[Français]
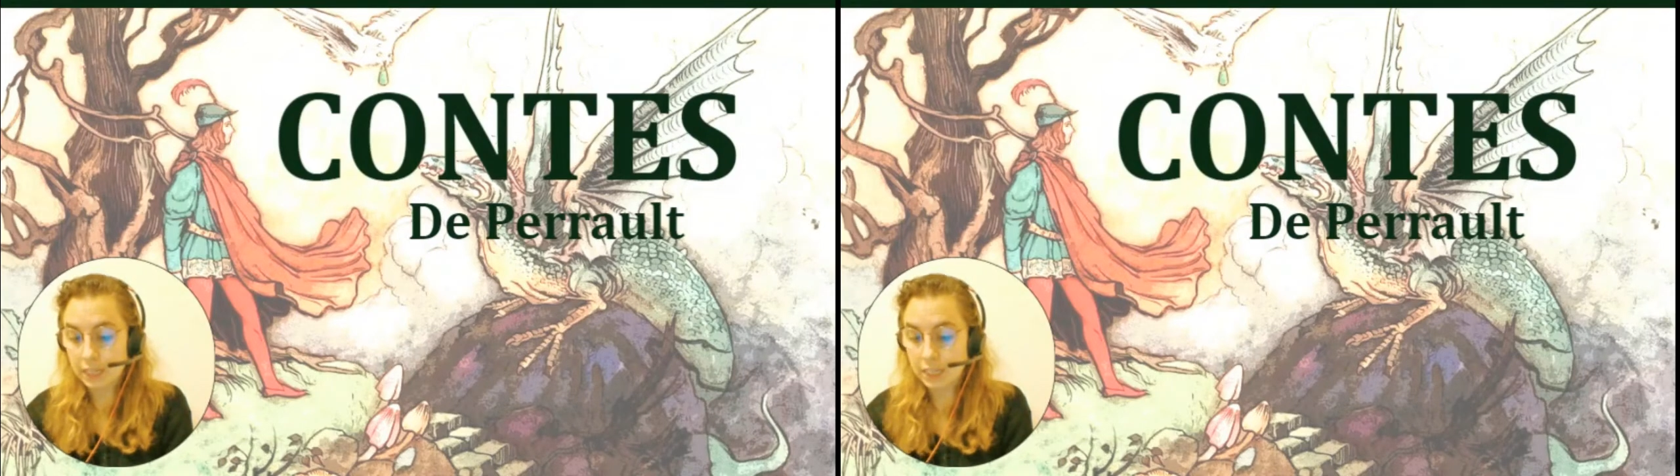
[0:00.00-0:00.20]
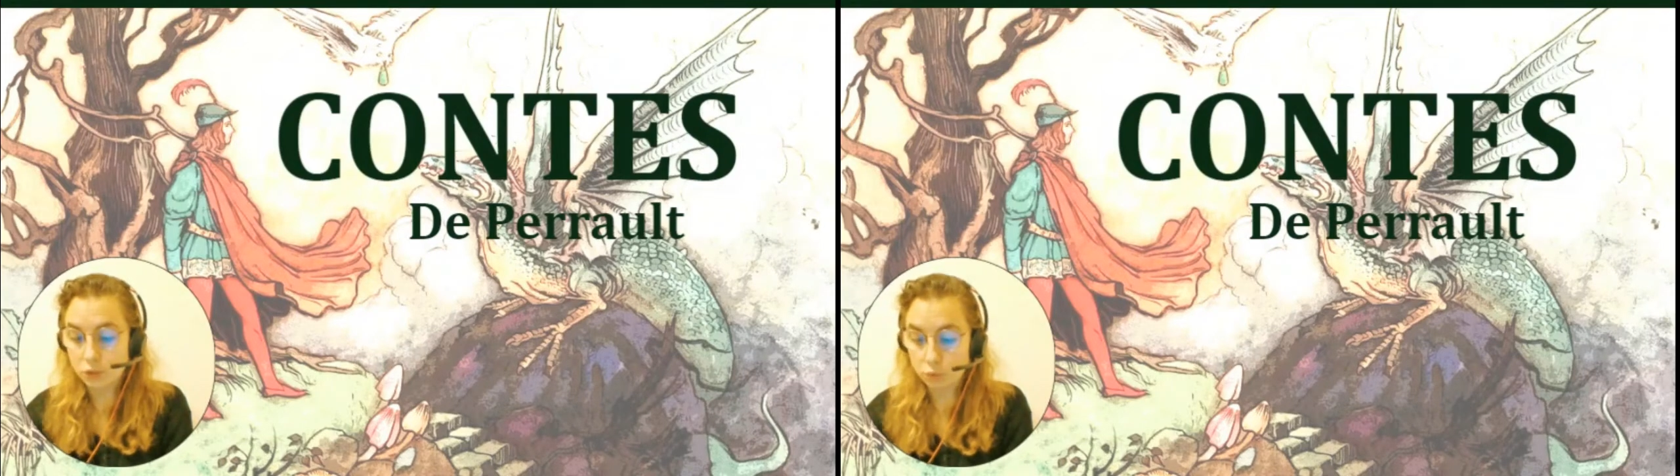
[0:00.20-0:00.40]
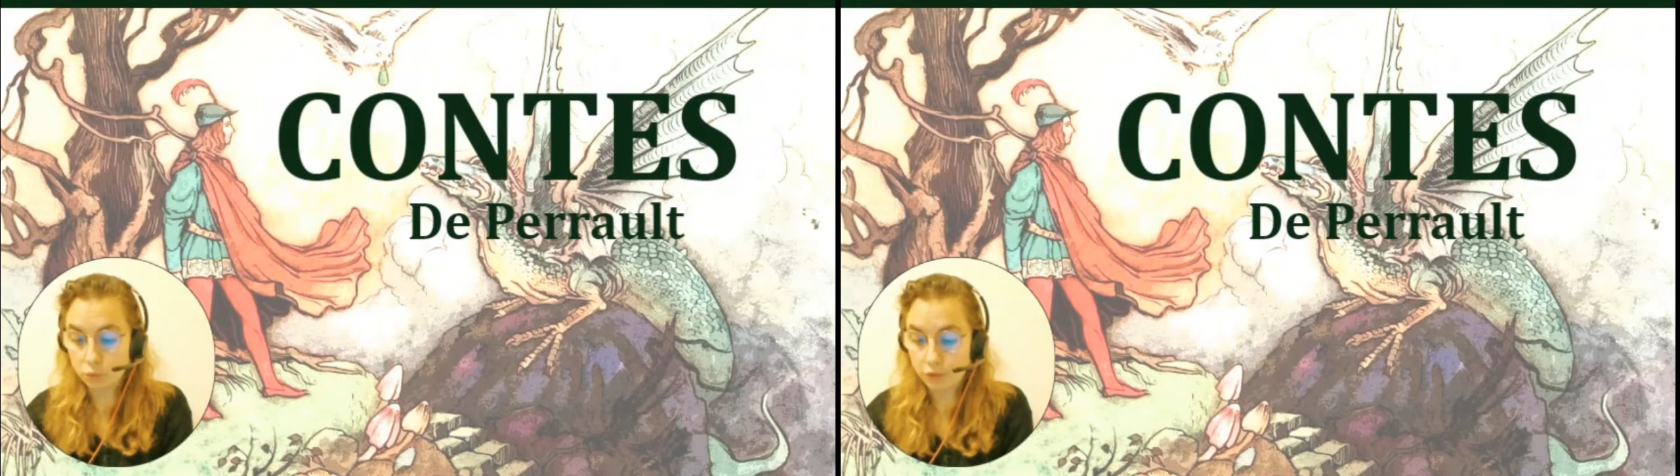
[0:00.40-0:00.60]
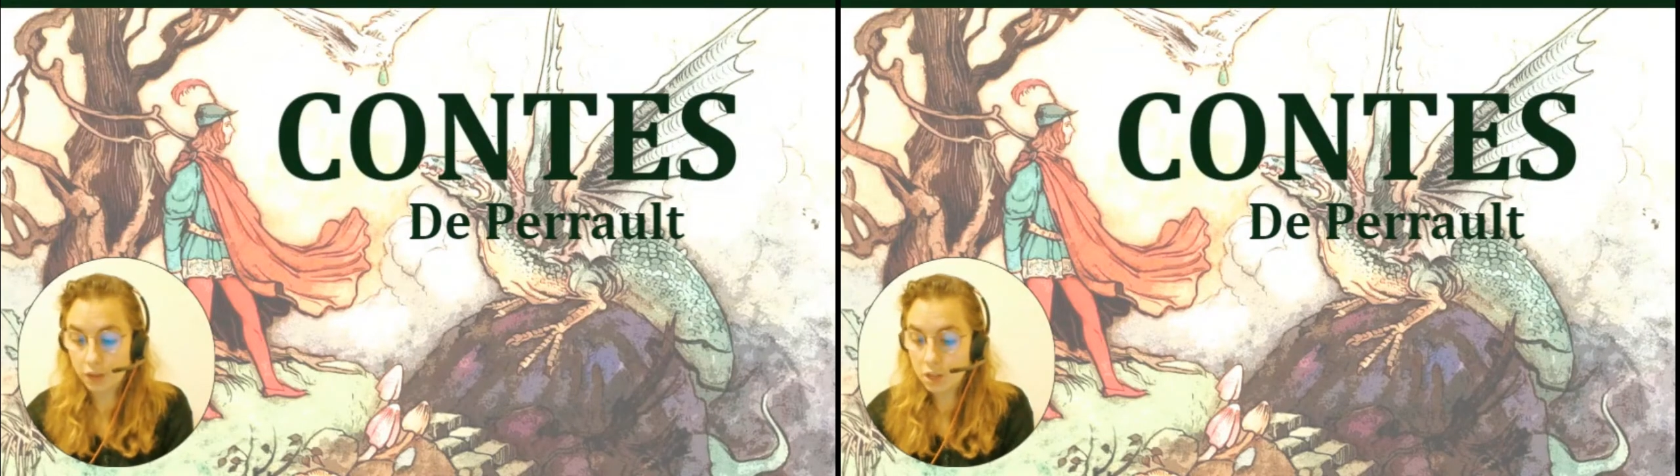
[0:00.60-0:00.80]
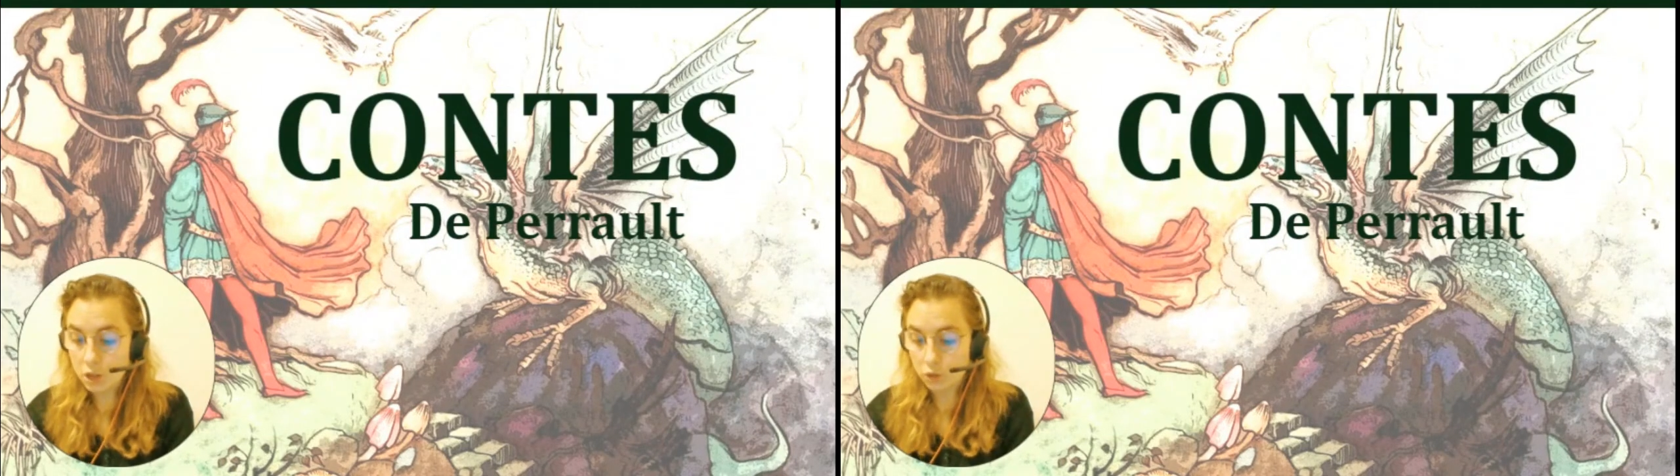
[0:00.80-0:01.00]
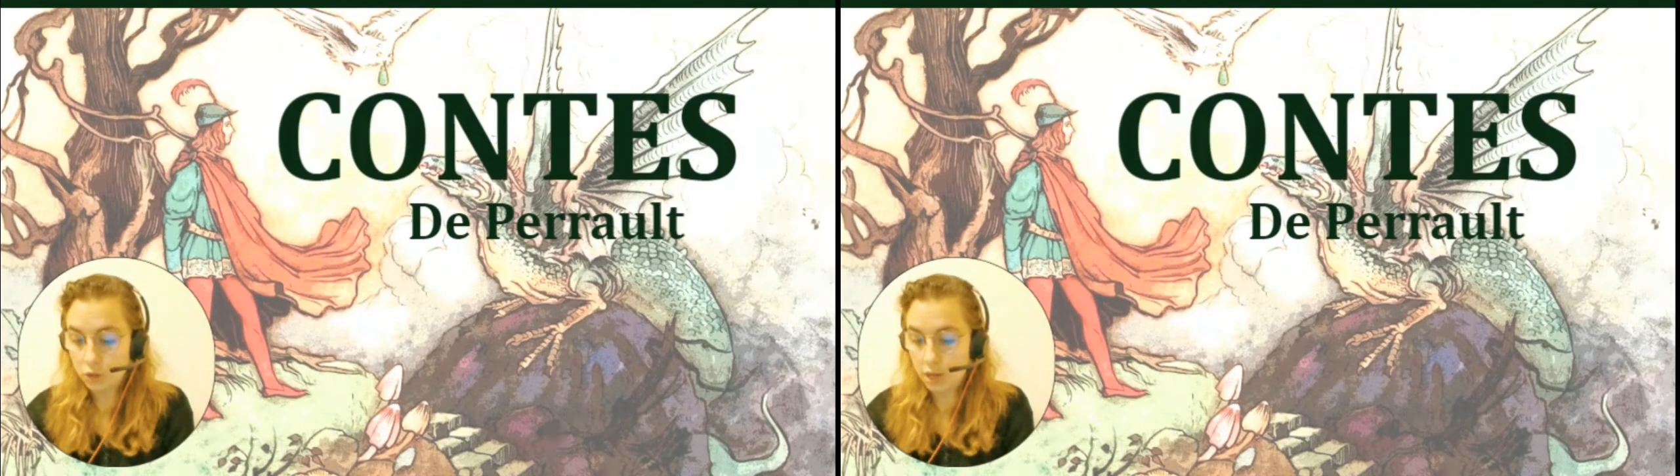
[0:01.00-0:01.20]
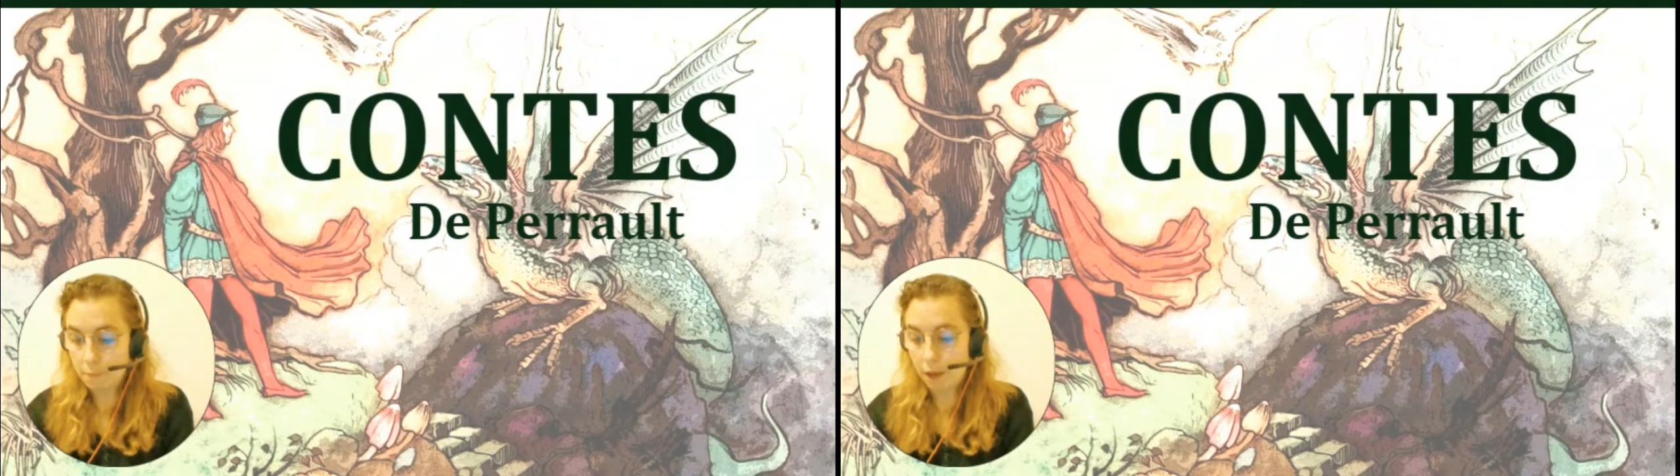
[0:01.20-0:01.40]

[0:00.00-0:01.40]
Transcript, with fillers: Il se trouva que la